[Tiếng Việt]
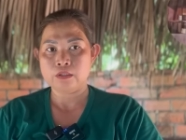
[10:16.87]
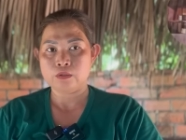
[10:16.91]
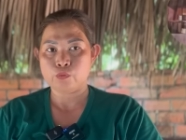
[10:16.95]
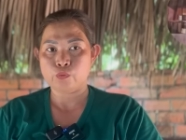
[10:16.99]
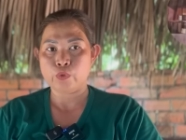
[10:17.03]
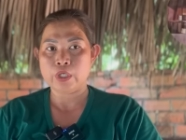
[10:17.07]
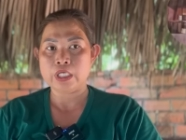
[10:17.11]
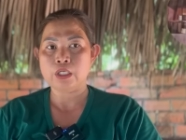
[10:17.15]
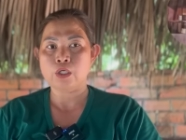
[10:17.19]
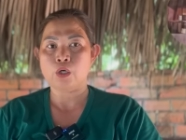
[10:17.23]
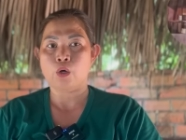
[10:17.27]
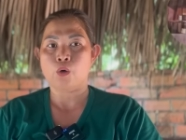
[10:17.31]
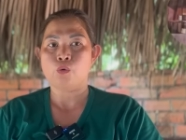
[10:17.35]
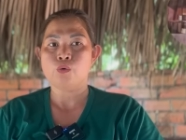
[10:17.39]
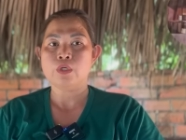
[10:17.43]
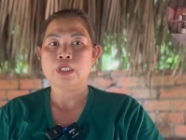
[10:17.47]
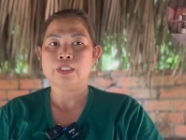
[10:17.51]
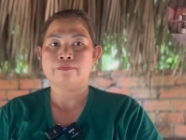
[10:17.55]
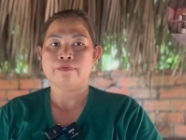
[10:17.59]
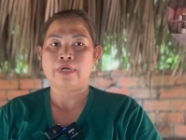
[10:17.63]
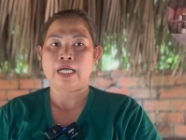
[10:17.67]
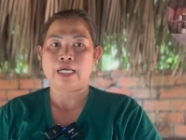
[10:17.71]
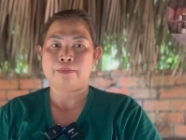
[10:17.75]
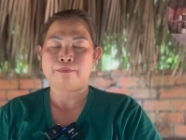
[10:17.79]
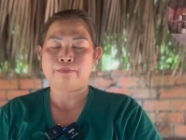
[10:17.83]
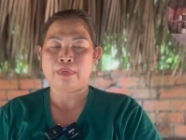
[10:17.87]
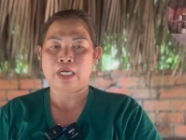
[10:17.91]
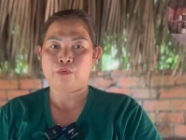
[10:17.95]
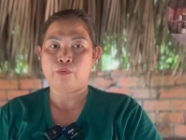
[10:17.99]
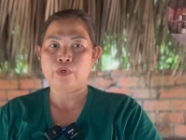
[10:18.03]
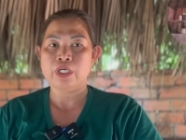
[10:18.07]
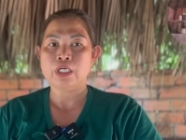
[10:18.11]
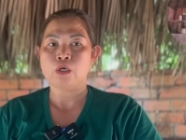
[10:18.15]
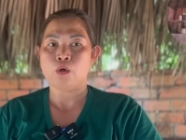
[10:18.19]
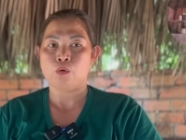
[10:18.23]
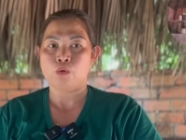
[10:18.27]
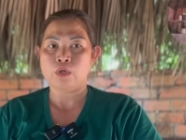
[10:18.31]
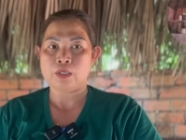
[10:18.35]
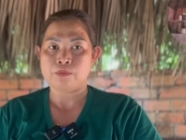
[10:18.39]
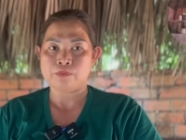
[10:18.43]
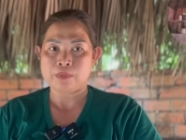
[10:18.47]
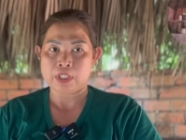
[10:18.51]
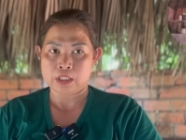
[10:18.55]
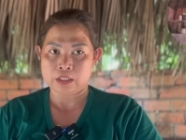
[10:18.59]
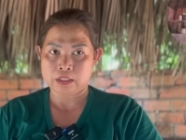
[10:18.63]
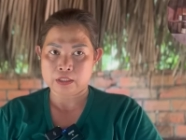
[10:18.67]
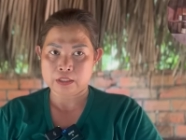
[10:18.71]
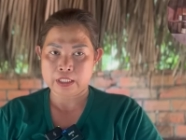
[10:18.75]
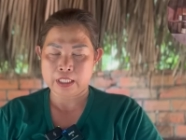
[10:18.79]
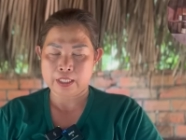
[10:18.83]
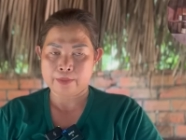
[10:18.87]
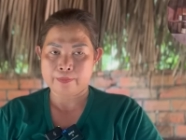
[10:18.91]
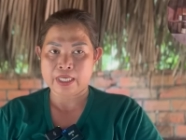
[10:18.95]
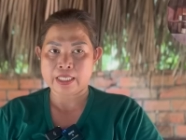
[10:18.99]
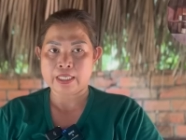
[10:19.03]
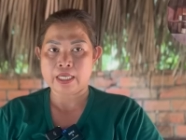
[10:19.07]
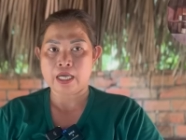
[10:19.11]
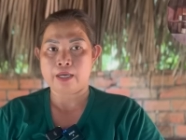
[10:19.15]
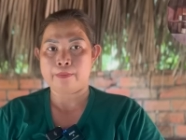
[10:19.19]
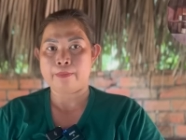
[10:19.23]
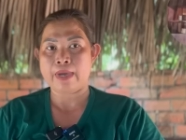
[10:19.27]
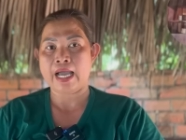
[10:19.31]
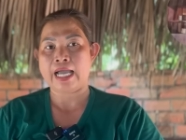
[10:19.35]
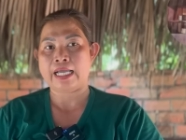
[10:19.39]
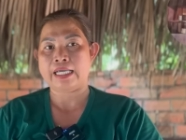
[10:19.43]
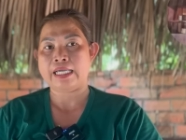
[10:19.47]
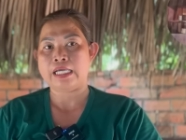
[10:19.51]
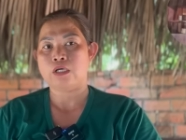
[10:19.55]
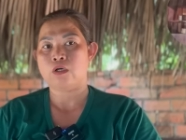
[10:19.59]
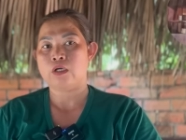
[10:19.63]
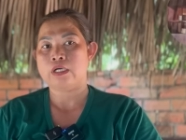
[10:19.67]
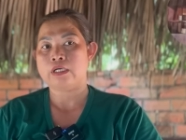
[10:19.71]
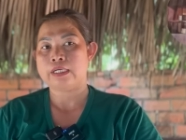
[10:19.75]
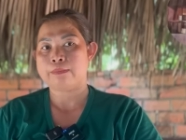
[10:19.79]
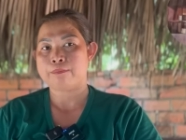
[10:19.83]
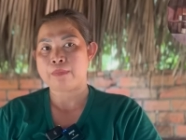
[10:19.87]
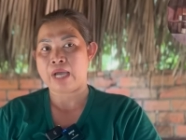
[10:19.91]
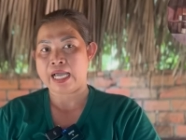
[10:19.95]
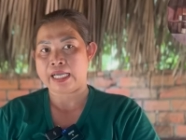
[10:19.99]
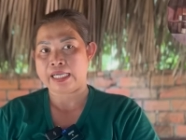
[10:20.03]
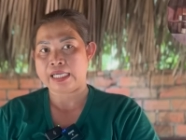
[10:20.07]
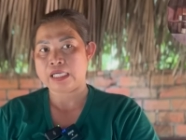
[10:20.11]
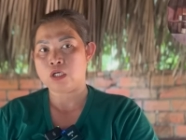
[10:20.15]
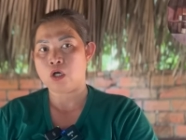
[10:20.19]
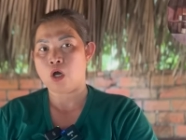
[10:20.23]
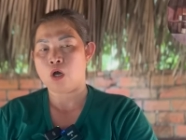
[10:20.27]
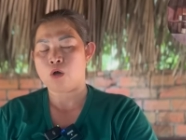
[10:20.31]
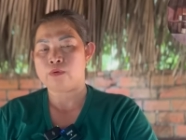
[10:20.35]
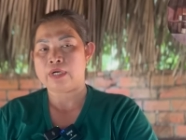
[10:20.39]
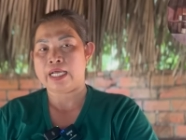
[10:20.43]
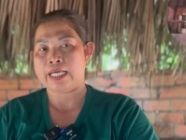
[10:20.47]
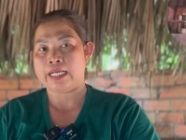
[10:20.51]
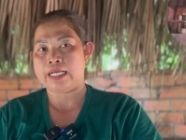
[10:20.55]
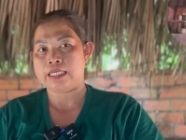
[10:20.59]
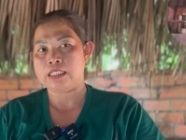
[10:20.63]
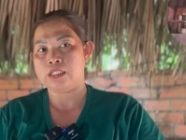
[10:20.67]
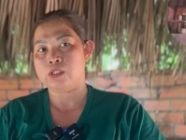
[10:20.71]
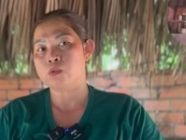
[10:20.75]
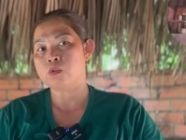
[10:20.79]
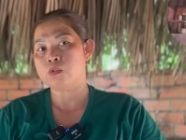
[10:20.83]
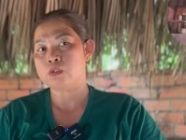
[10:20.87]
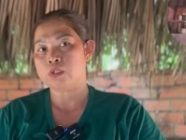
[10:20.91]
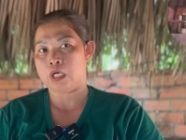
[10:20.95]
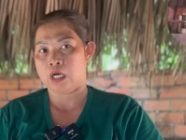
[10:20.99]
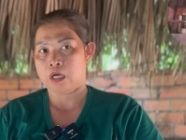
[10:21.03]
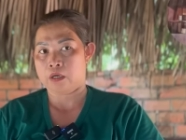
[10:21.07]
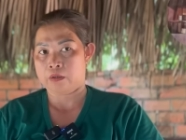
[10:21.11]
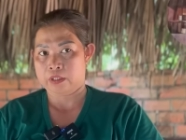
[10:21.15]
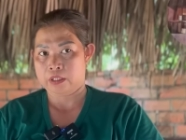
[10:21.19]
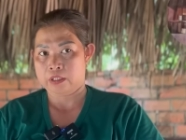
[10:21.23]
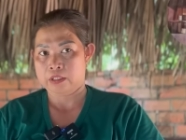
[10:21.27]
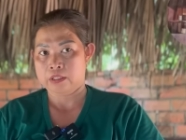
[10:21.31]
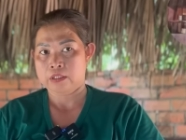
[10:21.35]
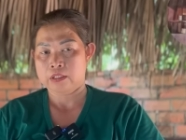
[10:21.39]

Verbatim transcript: quyến rũ đức phật mà quyến rũ không được thì bây giờ ba cái ba cái cô này đã xuống rồi